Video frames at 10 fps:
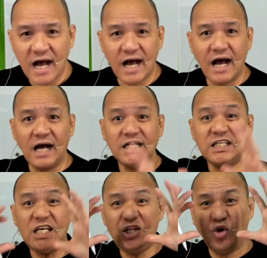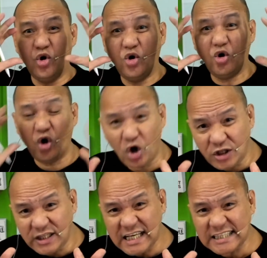Ang
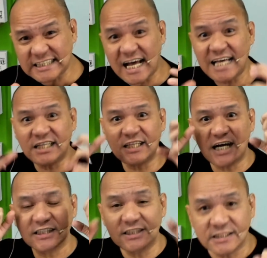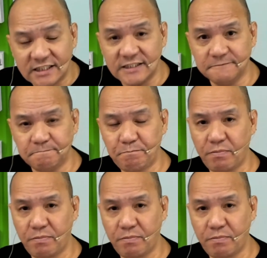ino-audit ay tax return.